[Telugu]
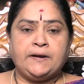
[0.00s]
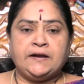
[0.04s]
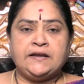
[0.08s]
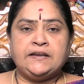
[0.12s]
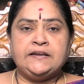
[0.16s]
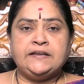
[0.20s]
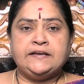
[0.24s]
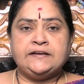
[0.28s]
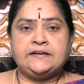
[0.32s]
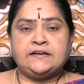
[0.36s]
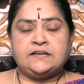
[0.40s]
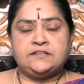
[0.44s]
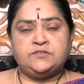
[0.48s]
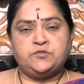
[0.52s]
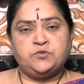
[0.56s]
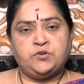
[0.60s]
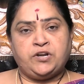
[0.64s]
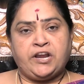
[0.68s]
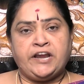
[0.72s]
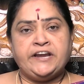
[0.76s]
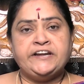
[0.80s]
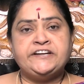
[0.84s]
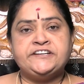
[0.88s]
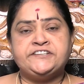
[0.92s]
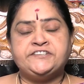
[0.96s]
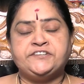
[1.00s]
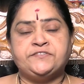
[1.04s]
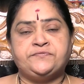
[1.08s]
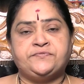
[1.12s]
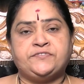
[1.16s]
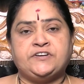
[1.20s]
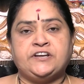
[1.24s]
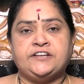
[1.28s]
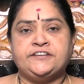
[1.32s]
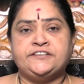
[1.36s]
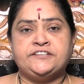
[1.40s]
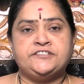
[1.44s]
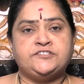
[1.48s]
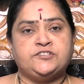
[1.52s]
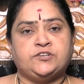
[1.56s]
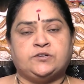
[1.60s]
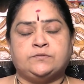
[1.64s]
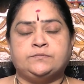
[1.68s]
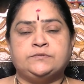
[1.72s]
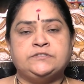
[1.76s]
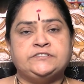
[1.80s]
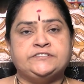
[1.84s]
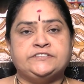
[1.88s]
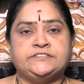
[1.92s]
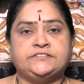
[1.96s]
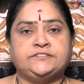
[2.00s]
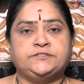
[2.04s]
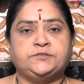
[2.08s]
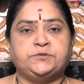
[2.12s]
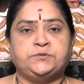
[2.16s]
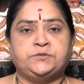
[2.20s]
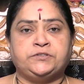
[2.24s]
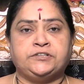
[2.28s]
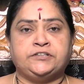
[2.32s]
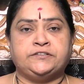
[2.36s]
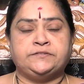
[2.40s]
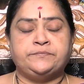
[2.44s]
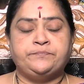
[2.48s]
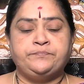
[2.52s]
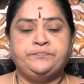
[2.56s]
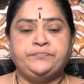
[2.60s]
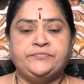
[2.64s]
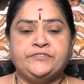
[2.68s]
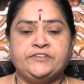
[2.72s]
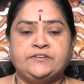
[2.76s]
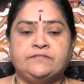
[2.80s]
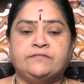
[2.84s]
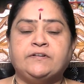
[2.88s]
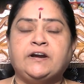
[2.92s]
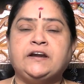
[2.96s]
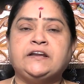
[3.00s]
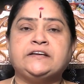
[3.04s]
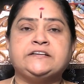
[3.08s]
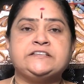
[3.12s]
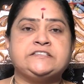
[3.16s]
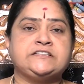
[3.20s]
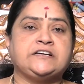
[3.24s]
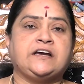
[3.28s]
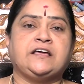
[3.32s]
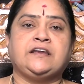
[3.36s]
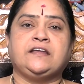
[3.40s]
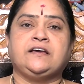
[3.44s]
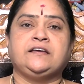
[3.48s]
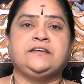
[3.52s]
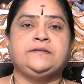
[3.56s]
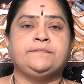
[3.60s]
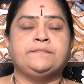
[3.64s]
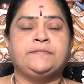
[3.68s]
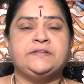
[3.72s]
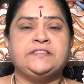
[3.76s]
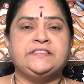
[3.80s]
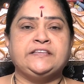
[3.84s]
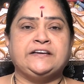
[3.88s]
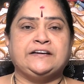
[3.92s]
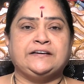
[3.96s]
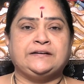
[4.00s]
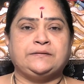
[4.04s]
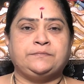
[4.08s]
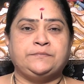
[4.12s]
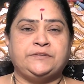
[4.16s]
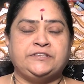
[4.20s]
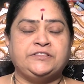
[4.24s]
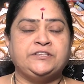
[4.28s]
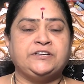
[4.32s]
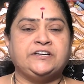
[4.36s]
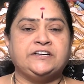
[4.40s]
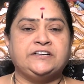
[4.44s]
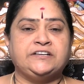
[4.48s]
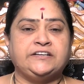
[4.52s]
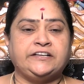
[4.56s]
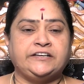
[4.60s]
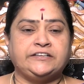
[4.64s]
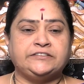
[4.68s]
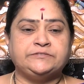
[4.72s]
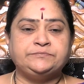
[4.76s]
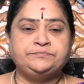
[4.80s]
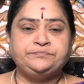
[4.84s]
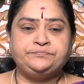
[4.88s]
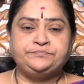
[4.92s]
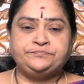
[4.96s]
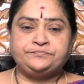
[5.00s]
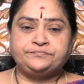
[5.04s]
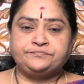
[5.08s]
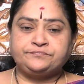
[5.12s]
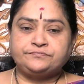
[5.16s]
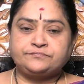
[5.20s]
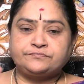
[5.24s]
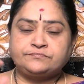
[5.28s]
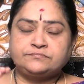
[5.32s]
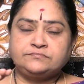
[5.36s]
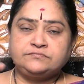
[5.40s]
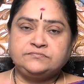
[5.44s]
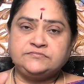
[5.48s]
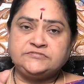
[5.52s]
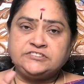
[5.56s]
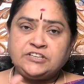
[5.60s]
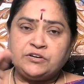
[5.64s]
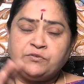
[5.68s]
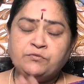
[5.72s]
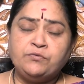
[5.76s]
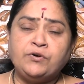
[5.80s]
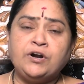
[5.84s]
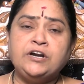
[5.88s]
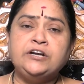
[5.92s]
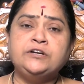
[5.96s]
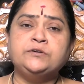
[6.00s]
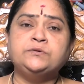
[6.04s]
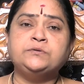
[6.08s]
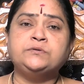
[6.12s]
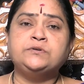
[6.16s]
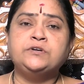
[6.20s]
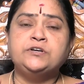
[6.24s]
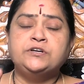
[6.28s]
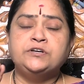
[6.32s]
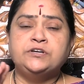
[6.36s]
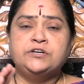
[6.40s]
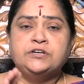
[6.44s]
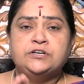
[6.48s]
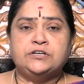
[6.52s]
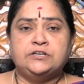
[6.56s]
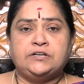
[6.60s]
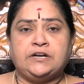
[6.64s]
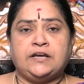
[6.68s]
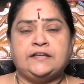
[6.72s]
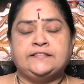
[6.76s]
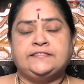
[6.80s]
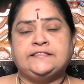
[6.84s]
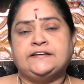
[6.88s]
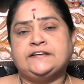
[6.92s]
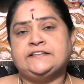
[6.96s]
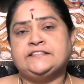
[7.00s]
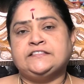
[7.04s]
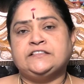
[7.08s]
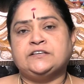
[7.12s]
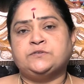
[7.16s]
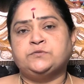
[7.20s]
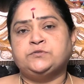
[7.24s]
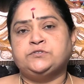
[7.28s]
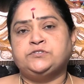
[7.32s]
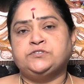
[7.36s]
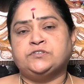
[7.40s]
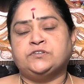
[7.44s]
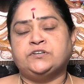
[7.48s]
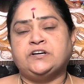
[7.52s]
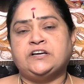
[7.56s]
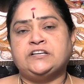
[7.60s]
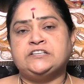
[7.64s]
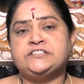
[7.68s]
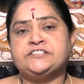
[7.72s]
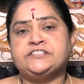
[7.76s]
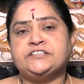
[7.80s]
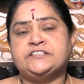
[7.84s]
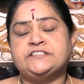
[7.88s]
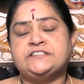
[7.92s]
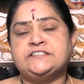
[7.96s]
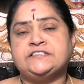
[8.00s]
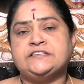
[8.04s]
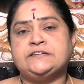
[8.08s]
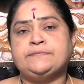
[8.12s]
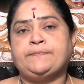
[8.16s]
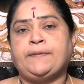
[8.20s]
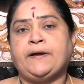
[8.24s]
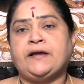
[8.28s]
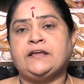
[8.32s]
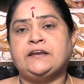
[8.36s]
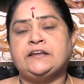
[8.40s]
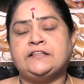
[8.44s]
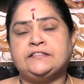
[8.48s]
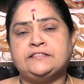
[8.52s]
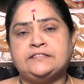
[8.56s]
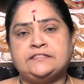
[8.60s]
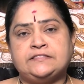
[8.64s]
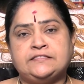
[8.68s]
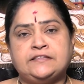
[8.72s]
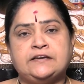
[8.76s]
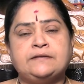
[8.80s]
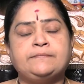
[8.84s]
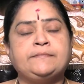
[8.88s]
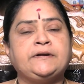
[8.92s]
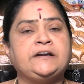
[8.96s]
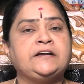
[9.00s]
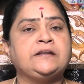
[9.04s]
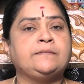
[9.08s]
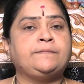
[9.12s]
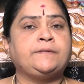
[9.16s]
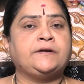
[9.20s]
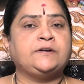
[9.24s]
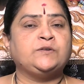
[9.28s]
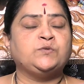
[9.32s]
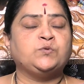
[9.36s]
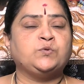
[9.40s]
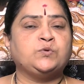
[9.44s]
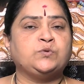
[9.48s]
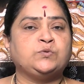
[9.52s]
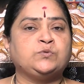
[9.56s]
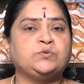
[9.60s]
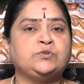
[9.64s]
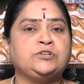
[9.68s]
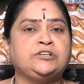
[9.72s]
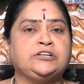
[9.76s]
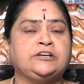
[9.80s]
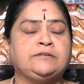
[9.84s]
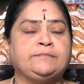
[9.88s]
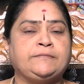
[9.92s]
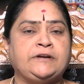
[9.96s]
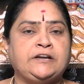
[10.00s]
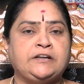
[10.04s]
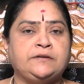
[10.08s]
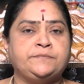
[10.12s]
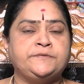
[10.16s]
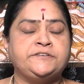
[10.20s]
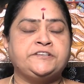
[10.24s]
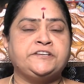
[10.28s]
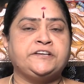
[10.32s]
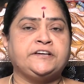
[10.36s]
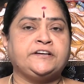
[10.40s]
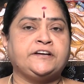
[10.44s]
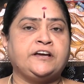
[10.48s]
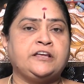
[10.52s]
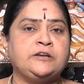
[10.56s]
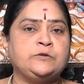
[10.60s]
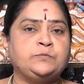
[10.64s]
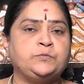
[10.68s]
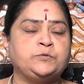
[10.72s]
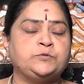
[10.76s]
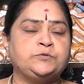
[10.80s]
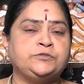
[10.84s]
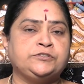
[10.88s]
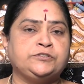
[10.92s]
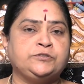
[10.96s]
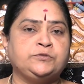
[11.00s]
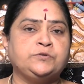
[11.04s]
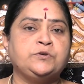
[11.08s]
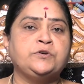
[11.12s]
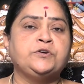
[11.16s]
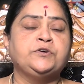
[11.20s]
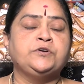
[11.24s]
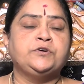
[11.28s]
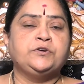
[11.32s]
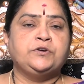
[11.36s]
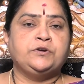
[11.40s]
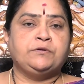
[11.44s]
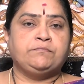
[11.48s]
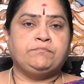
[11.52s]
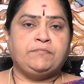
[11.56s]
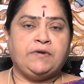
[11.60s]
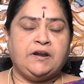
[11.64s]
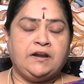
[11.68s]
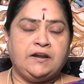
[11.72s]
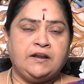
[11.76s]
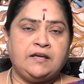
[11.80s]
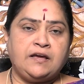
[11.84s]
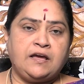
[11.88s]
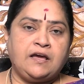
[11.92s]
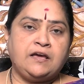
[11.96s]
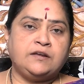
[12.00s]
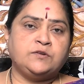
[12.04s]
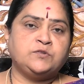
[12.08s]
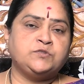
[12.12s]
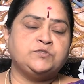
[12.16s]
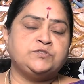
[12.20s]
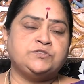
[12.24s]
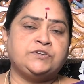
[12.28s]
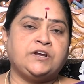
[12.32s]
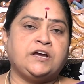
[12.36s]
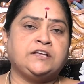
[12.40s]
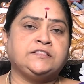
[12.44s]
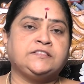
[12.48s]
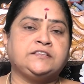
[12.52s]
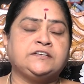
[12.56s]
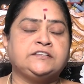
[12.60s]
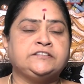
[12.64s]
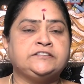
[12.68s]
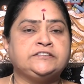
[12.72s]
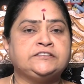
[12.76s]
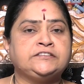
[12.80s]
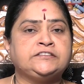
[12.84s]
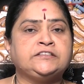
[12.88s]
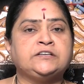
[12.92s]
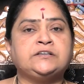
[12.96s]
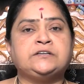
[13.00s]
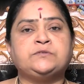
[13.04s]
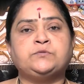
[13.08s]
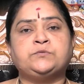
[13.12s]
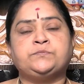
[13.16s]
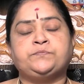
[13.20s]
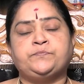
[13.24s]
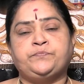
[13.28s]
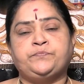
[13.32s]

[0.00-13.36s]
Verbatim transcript: పగలే కాదు నైట్ షిఫ్ట్లని జాబులు చేస్తున్నారు వాళ్ళకి చాలా ఇబ్బందికరం ఎందుకంటే వాళ్ళు రాత్రంతా ఉద్యోగాలు చేసి పగలంతా మళ్ళీ పడుకోకుండా మళ్ళీ అభిషేకాలు పూజలు మళ్ళీ ఆ రోజు రాత్రంతా